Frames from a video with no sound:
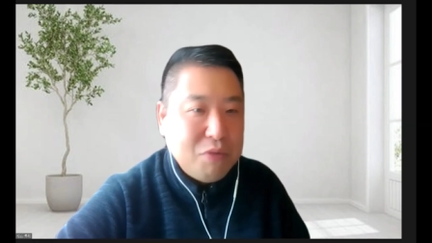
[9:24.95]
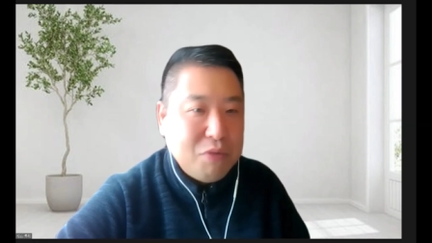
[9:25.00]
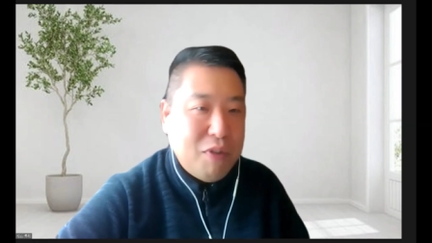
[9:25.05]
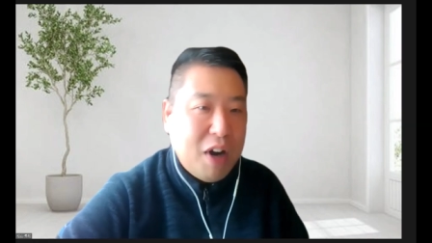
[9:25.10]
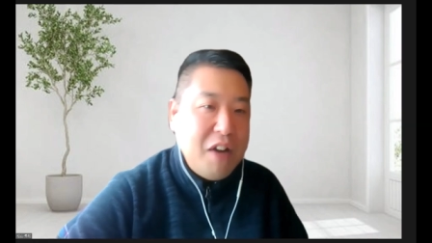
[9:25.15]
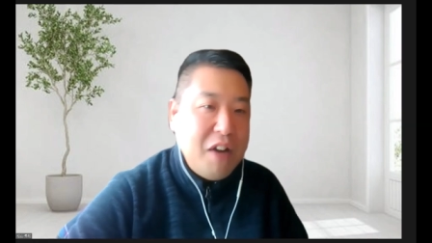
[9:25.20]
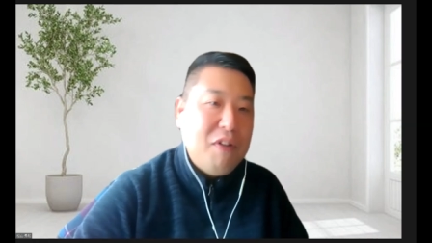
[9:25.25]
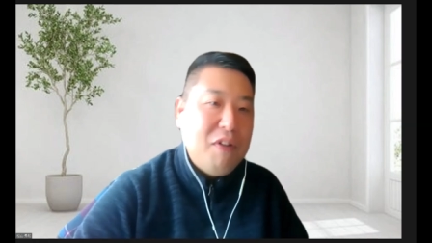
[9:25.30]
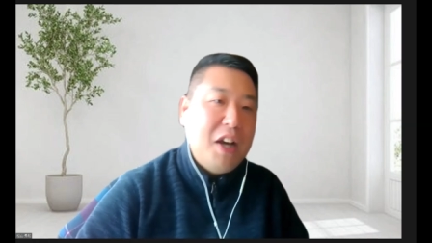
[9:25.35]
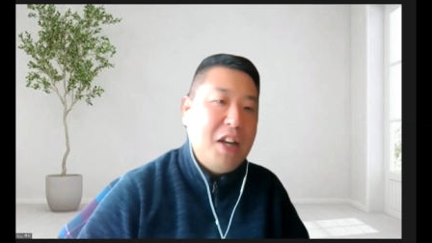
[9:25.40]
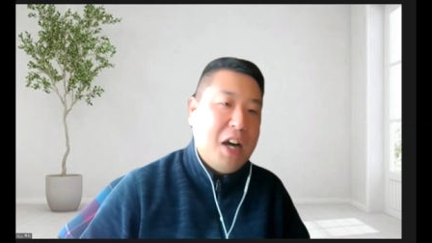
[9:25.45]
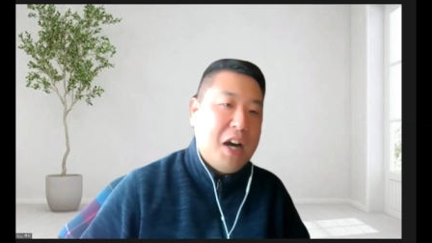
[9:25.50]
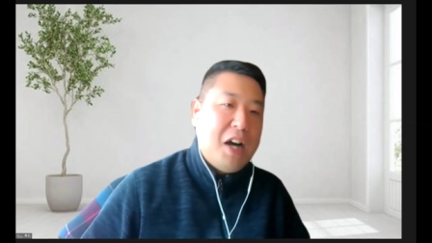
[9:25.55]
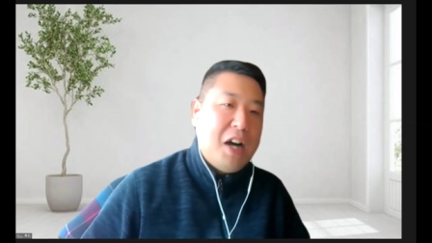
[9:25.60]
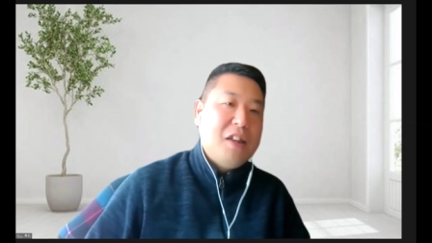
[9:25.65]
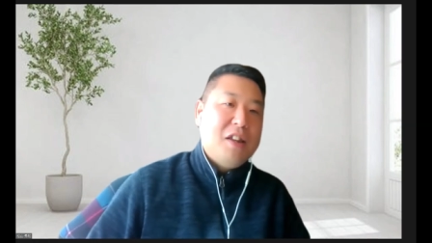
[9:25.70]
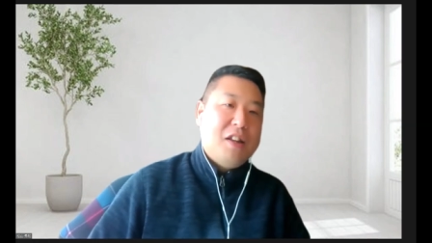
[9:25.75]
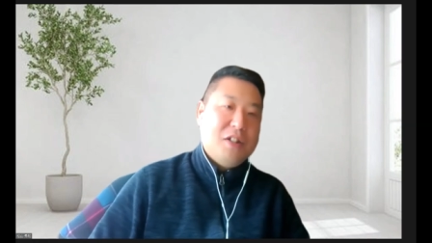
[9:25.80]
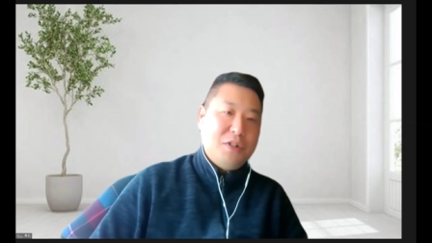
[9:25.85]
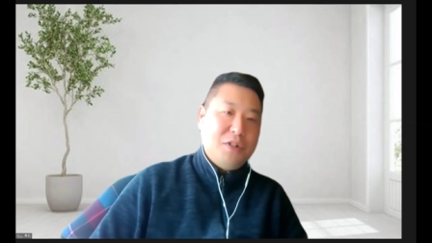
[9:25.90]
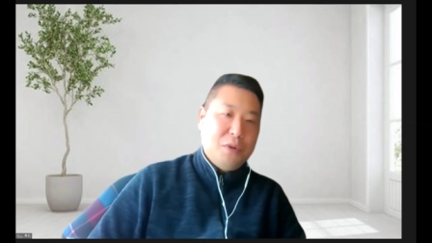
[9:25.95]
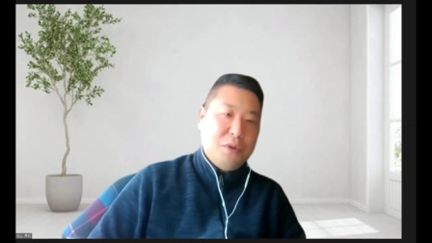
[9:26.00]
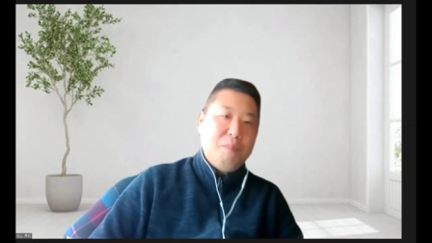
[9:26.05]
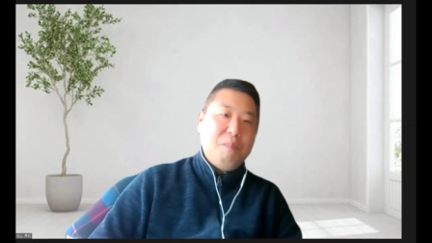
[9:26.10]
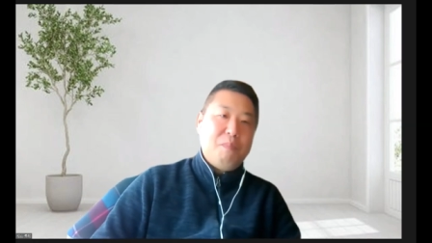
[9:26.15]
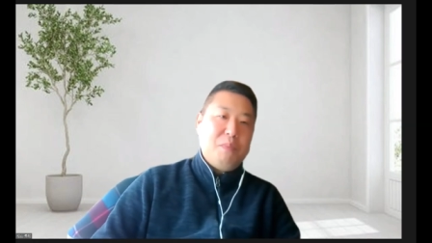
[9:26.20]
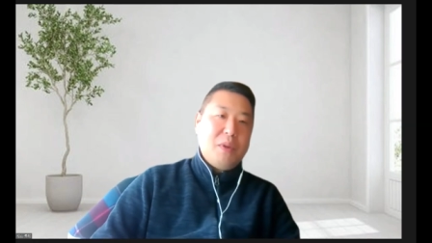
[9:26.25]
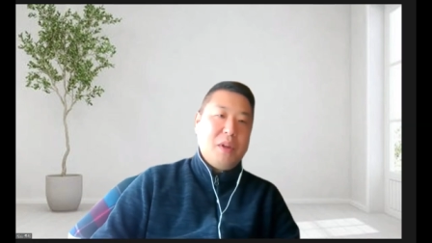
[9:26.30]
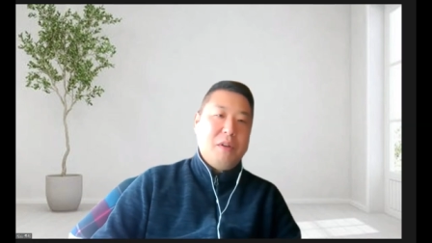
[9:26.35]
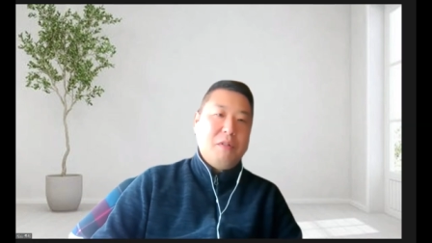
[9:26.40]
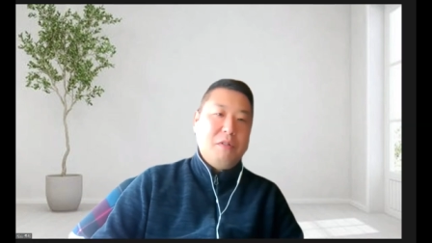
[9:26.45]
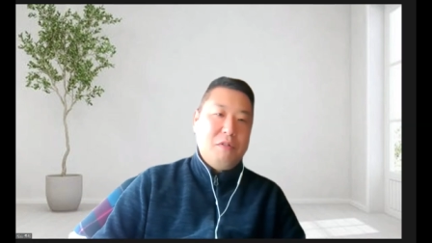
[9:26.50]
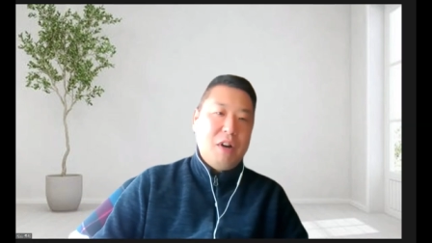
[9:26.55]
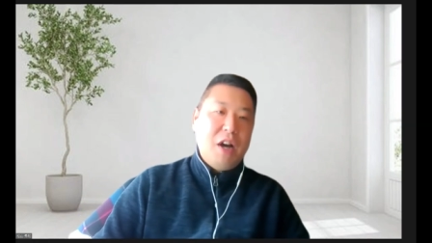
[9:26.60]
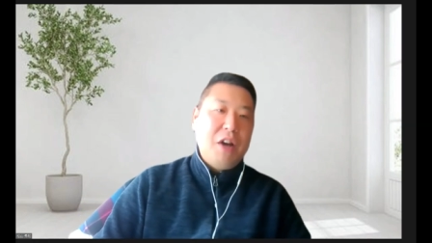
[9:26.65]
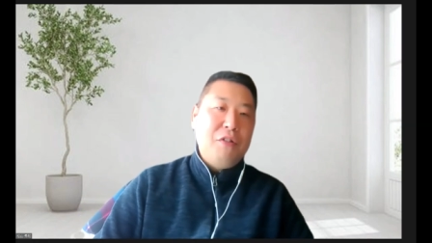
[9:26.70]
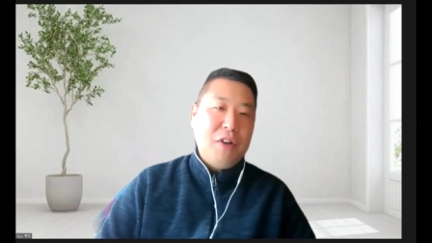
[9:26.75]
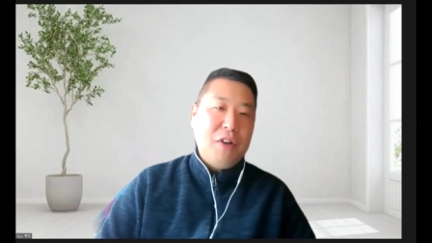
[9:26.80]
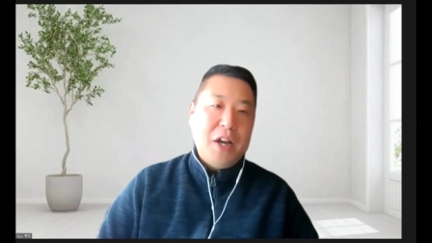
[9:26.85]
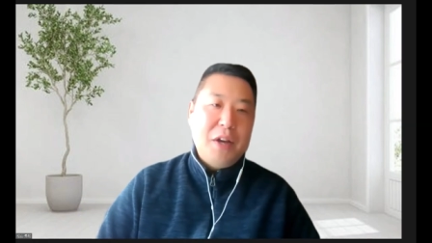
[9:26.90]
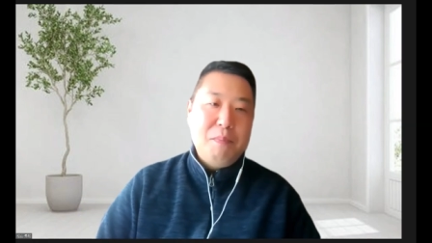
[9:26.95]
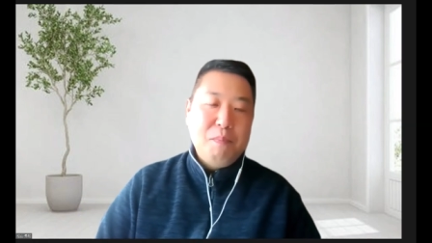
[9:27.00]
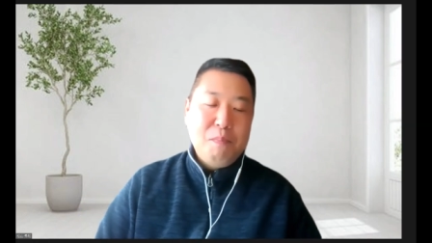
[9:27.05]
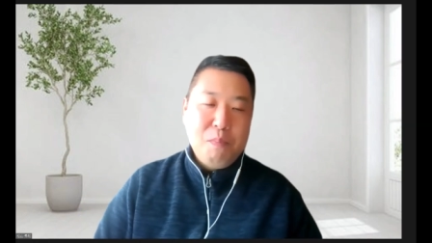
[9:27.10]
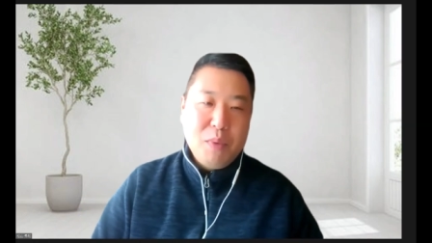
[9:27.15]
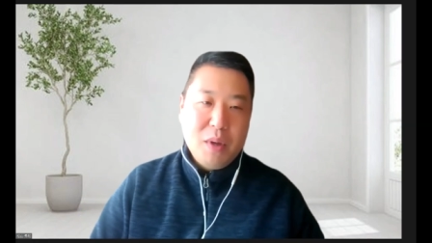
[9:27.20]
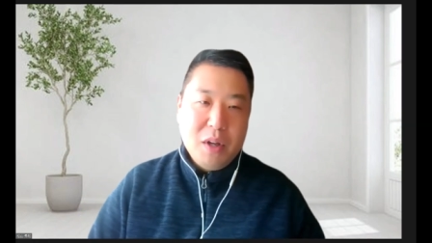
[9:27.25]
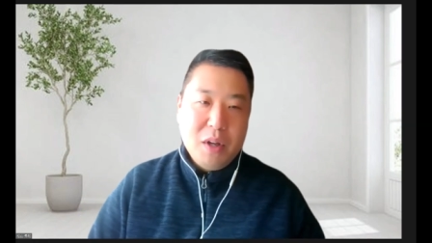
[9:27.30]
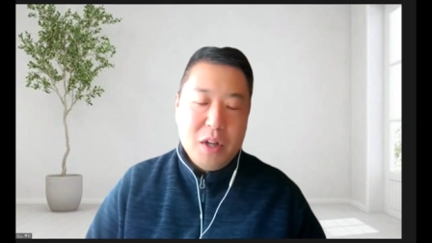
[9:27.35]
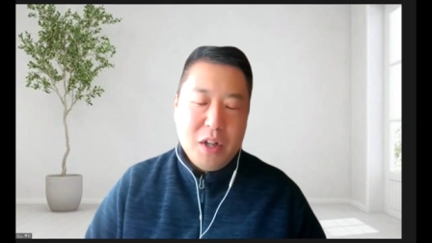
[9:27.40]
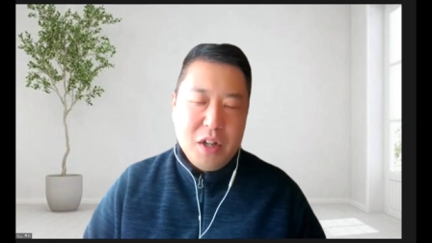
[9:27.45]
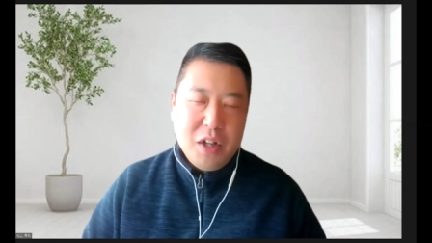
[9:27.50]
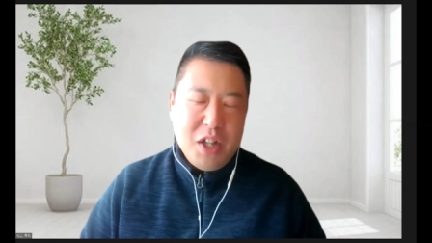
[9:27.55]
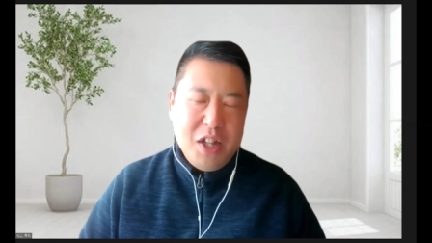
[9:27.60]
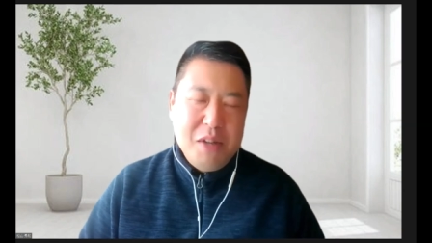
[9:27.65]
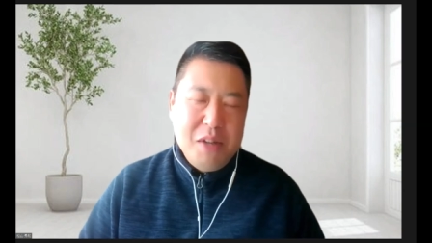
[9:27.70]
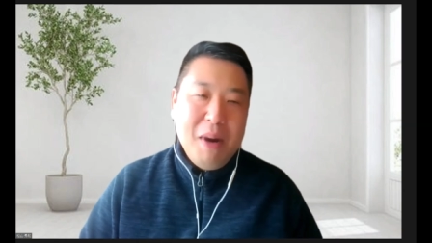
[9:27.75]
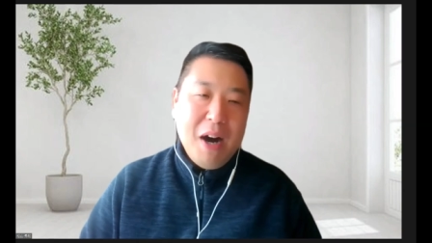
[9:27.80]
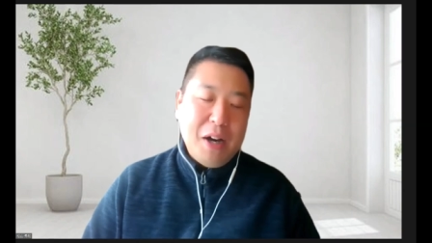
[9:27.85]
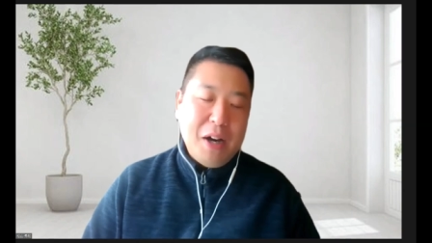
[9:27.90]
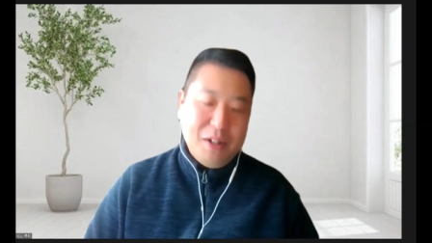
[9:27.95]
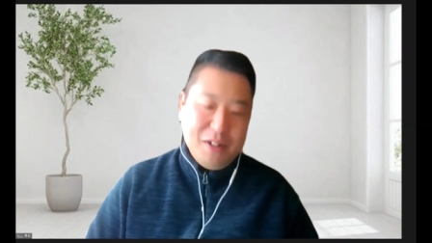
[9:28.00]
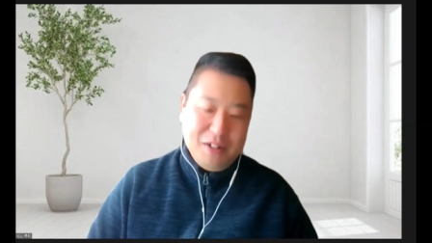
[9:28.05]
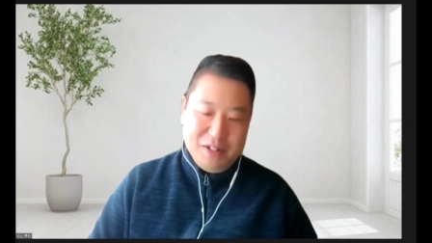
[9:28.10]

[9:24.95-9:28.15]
w i f i なかったんですよ w i f i 今